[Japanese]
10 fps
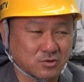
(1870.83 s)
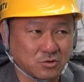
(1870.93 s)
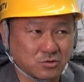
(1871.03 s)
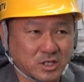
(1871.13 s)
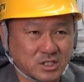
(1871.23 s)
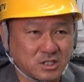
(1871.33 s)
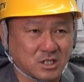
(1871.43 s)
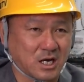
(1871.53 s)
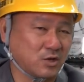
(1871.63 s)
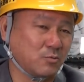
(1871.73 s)
その人たちに
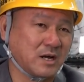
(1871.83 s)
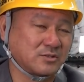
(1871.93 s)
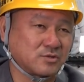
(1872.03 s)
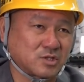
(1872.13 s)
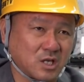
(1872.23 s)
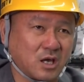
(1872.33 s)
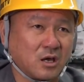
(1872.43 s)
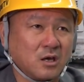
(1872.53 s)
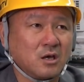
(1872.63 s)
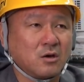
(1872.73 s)
じゃあアドバイスして、